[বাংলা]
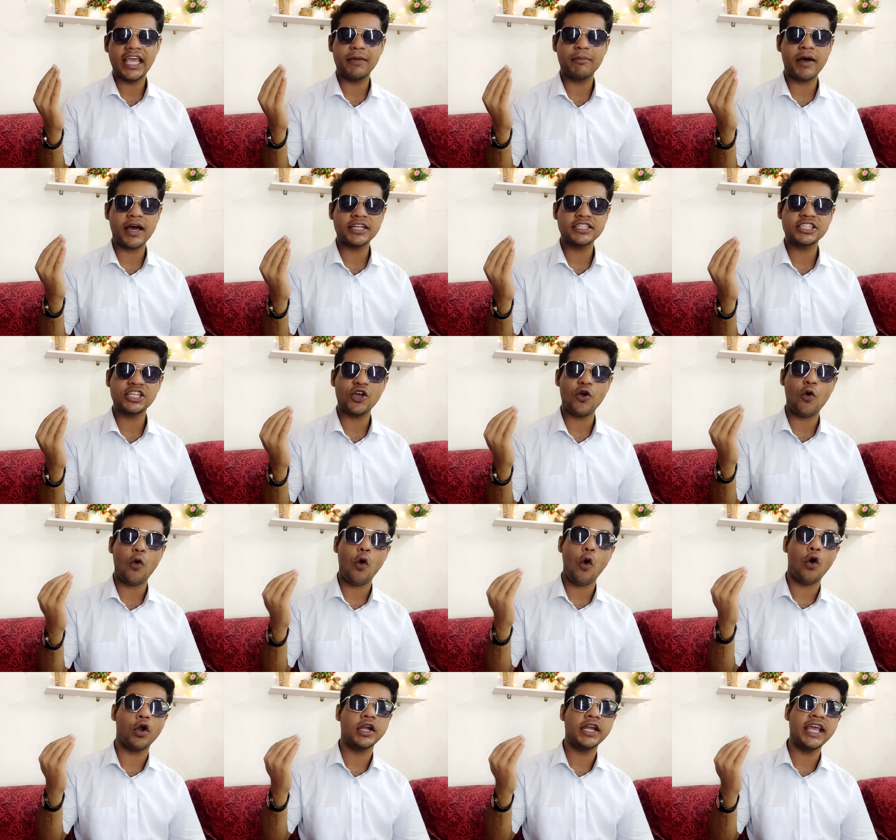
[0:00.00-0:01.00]
এবার সে
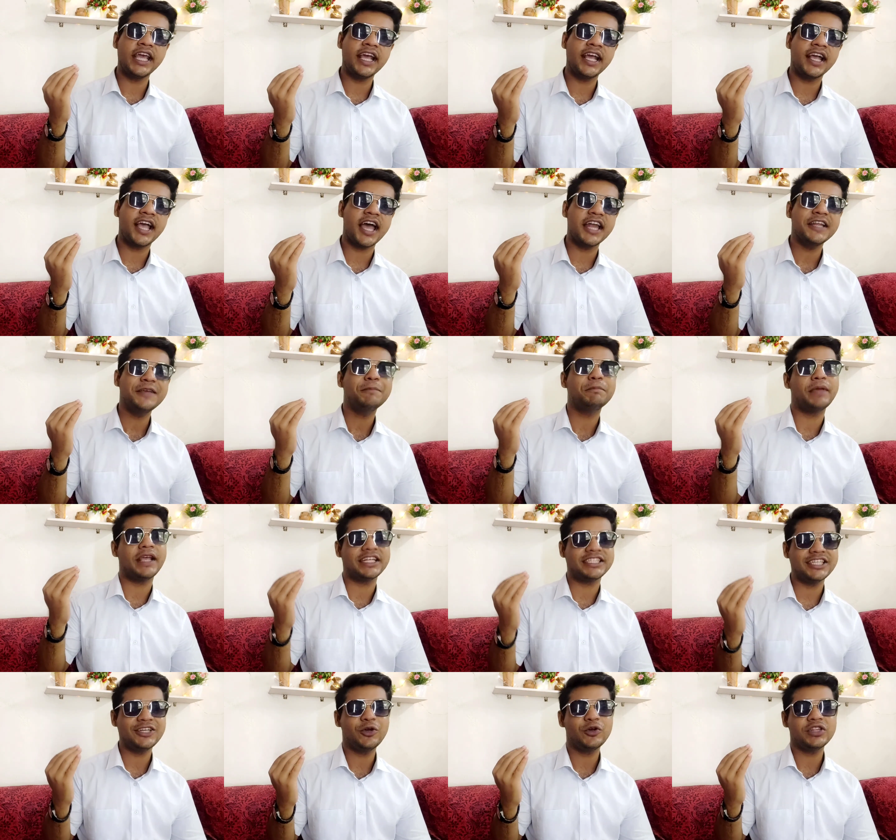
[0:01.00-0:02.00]
অনেকখানি
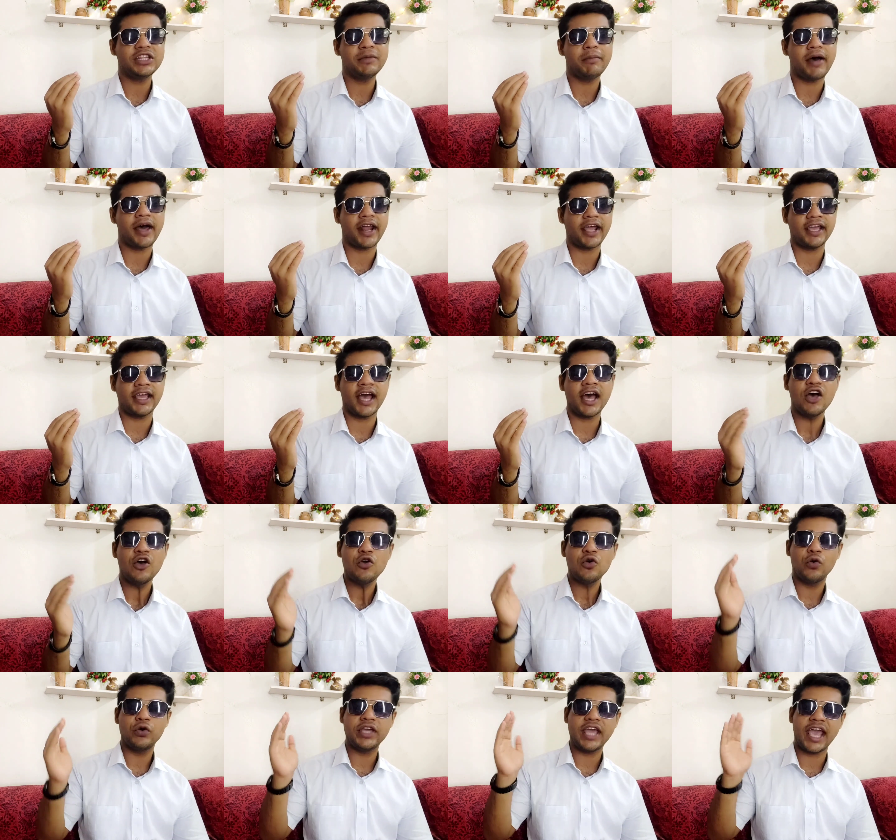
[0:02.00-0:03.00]
বেশি গতি বাড়াইয়া
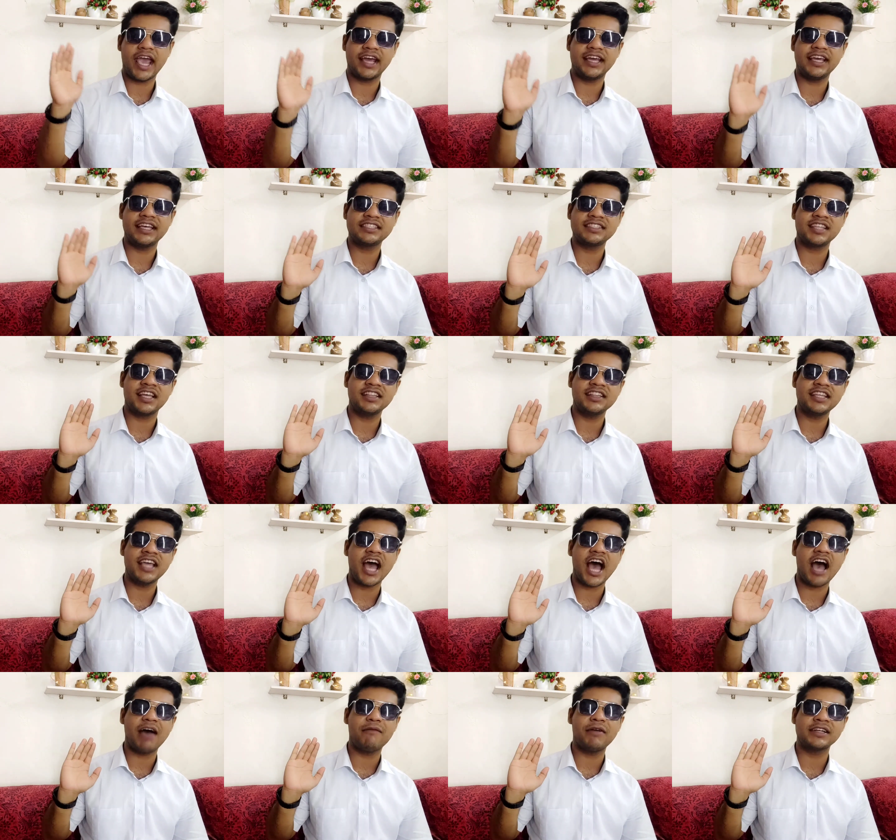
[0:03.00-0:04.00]
ওই একই স্থান
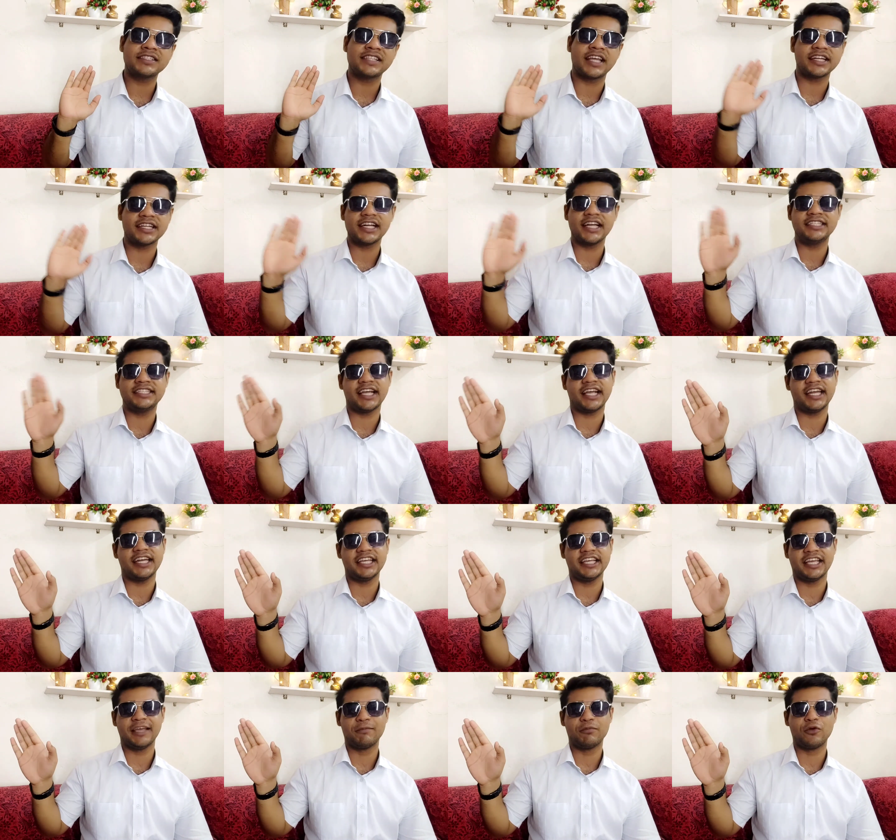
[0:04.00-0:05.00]
দিয়ে আবার স্যাটেলাইটটাকে
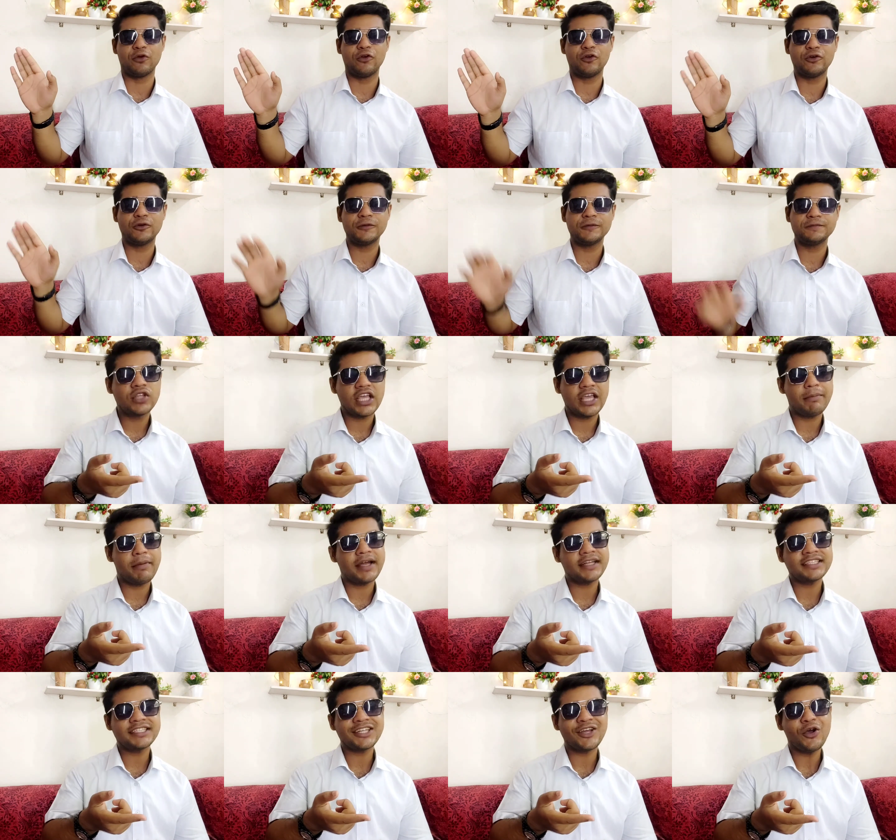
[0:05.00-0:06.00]
নিক্ষেপ করলো
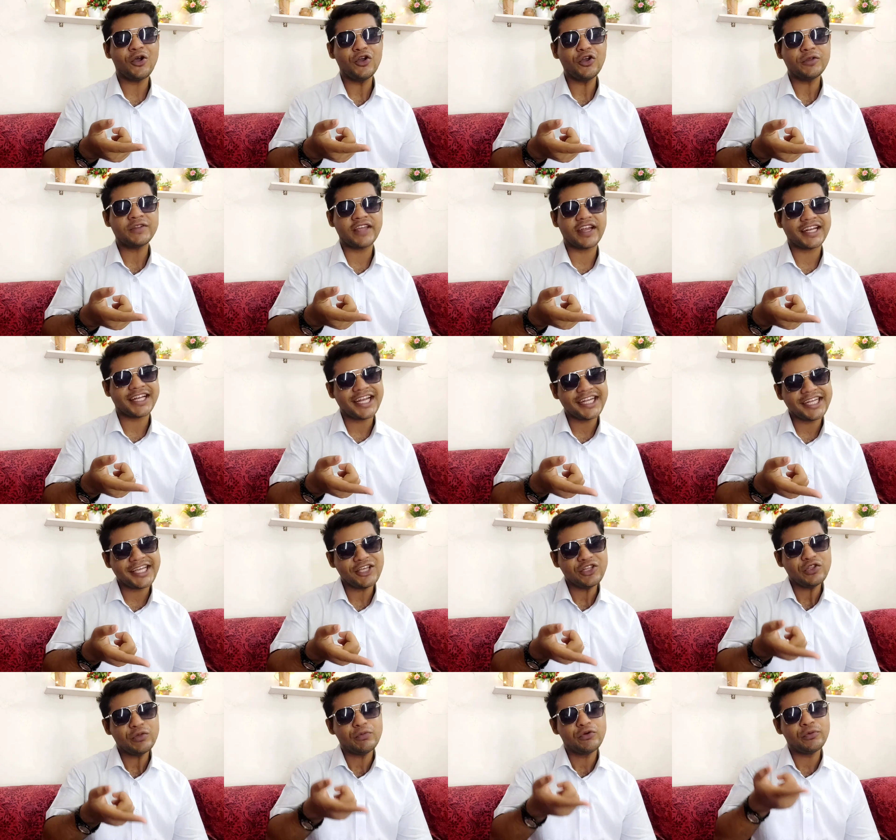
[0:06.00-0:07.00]
এবার যেটা হইলো স্যাটেলাইটটা
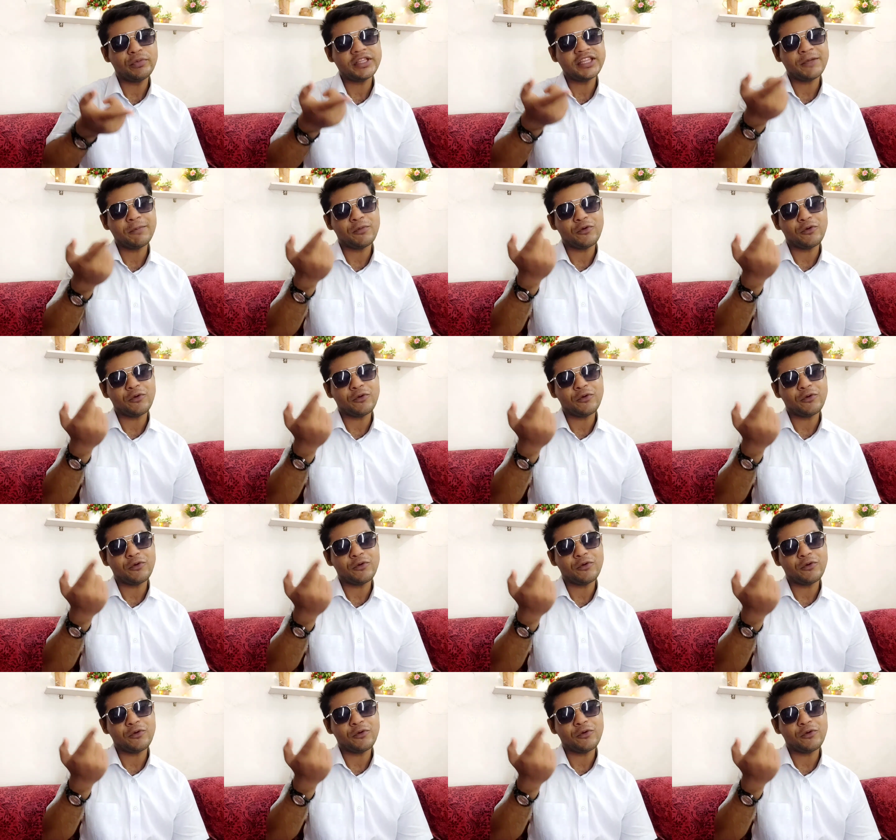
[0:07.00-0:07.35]
কিন্তু ভূমিতে